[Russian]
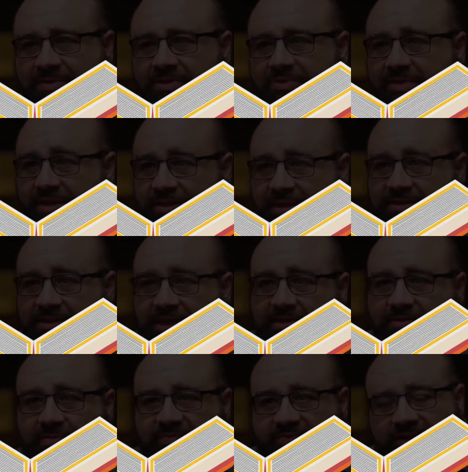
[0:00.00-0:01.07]
если
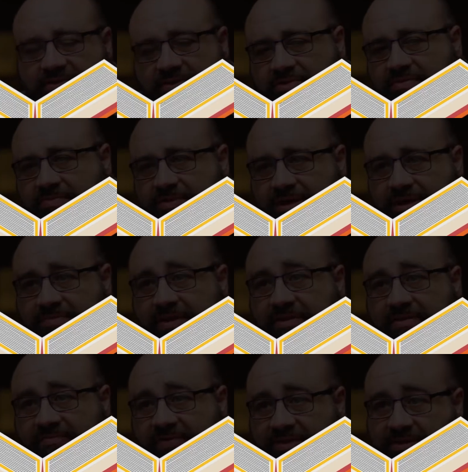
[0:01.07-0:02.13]
нечестивец принесет вам
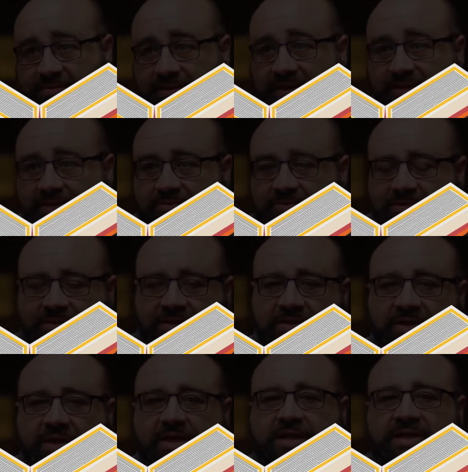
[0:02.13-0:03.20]
какое-либо
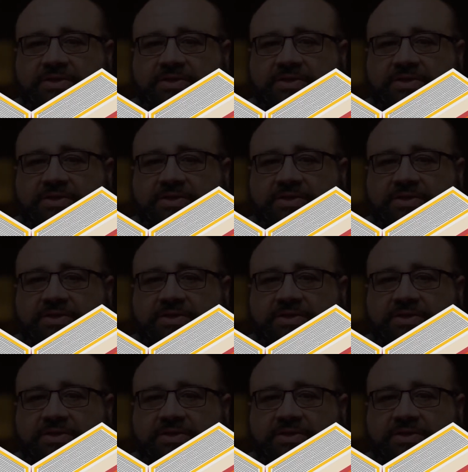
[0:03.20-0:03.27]
известие,